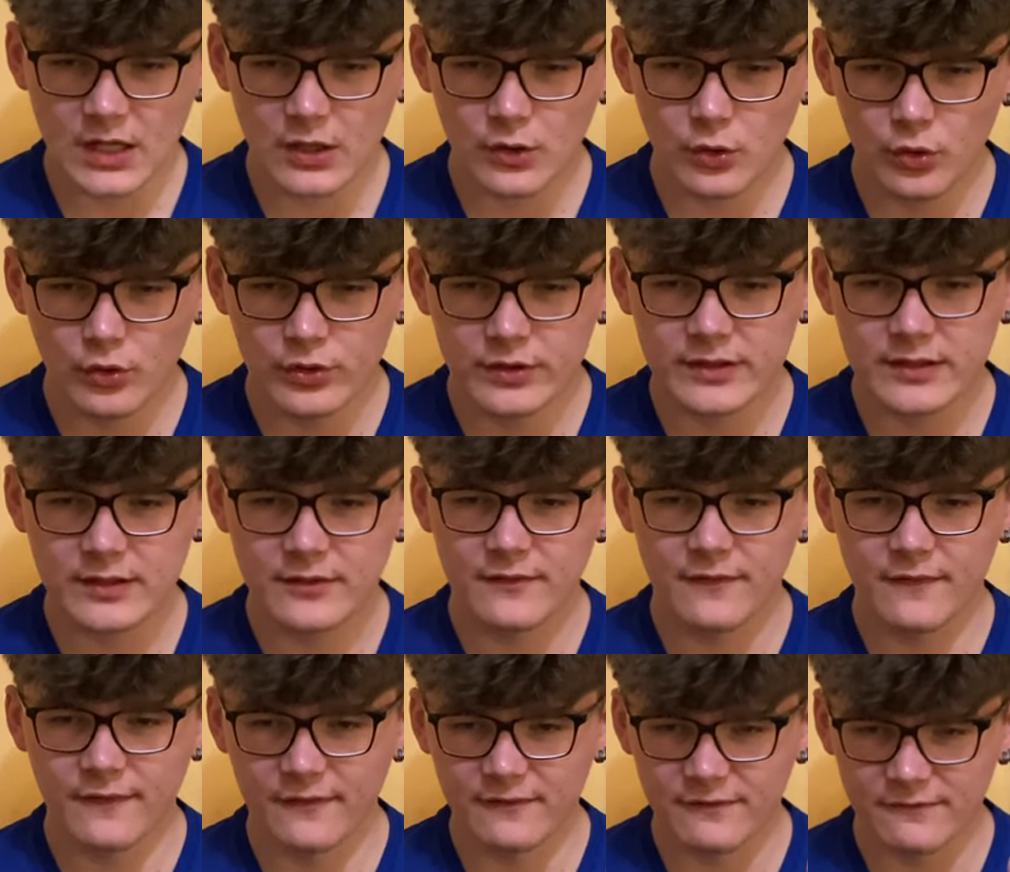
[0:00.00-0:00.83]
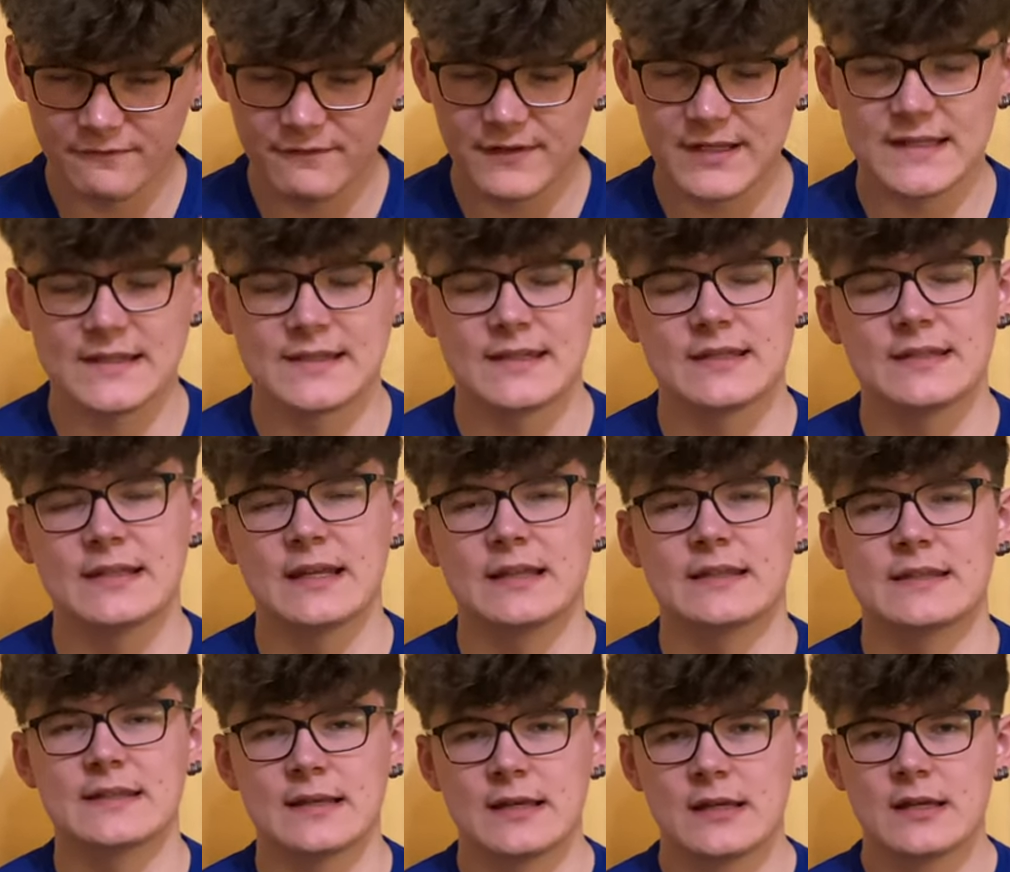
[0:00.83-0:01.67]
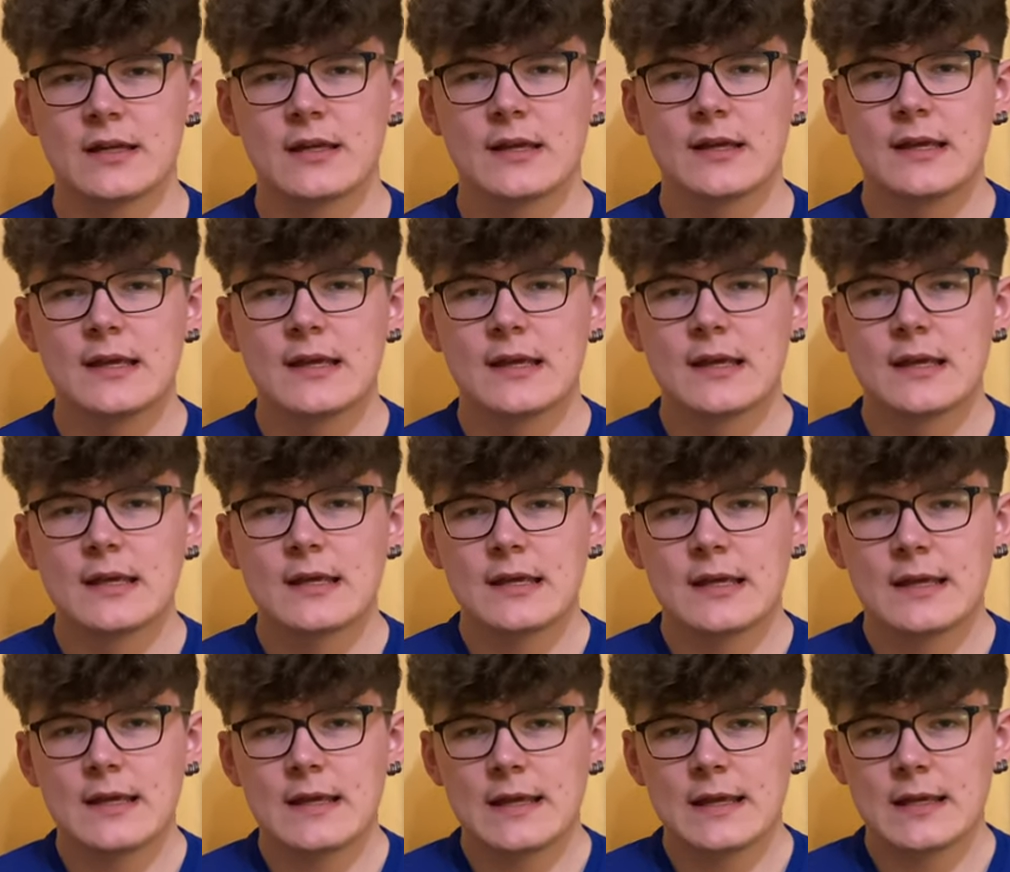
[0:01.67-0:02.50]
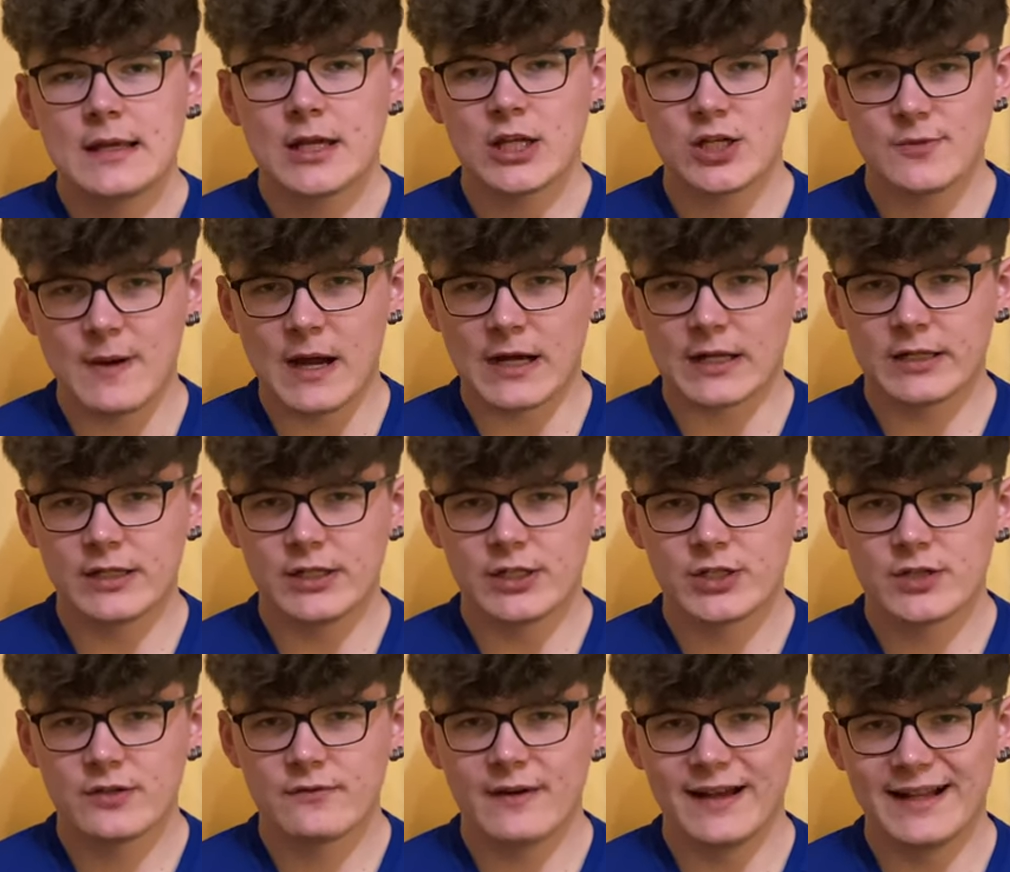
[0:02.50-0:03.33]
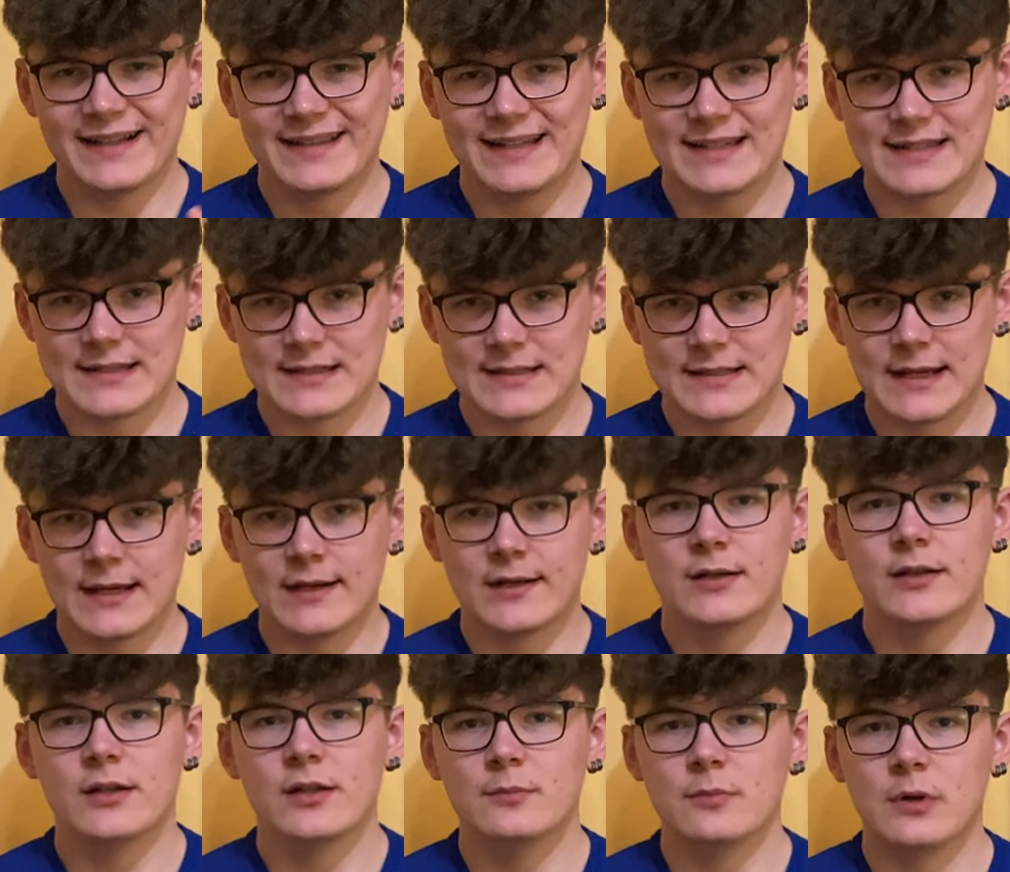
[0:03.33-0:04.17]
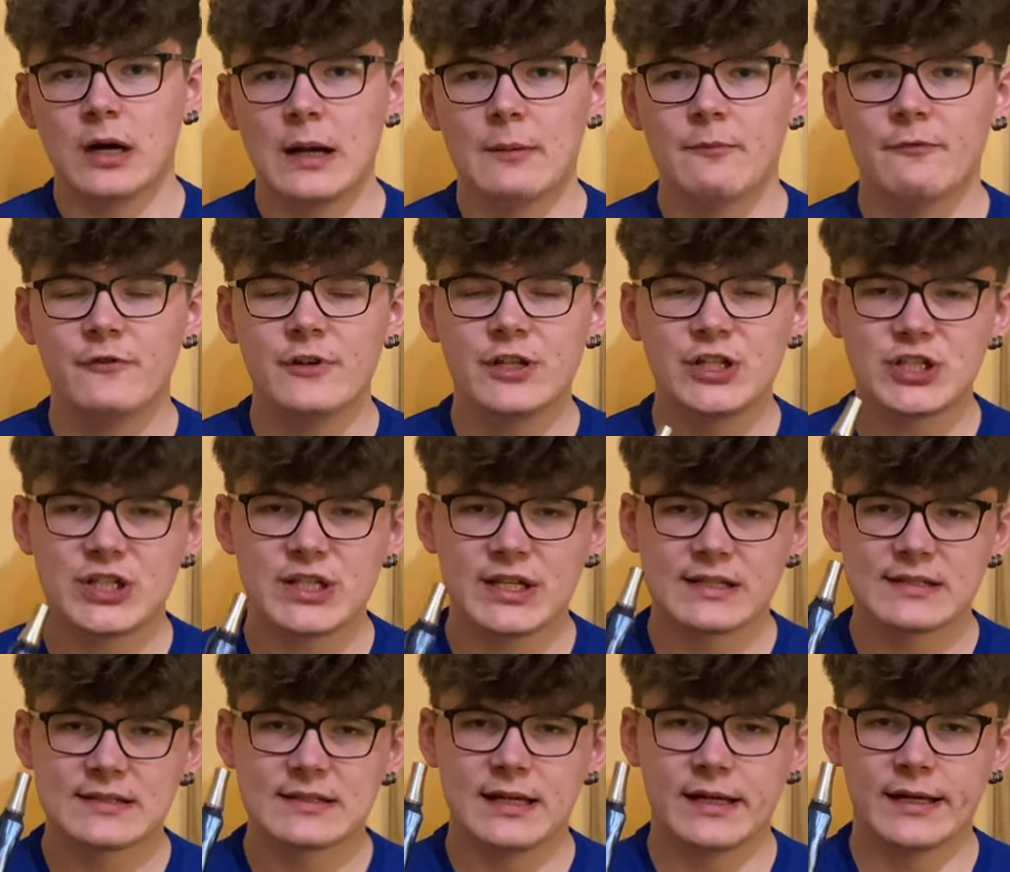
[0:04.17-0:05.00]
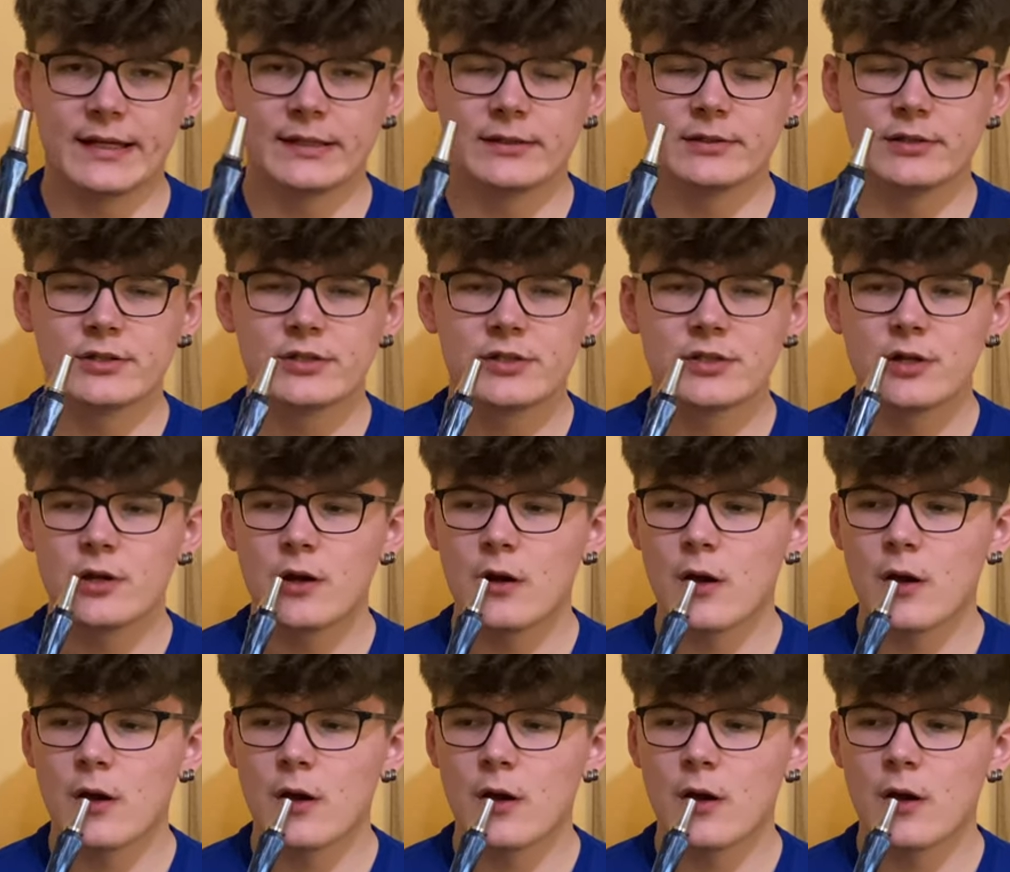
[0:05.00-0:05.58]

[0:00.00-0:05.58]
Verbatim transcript: und wie ist es jetzt? Geschmacklich, weil das ist ja immer am wichtigsten eigentlich.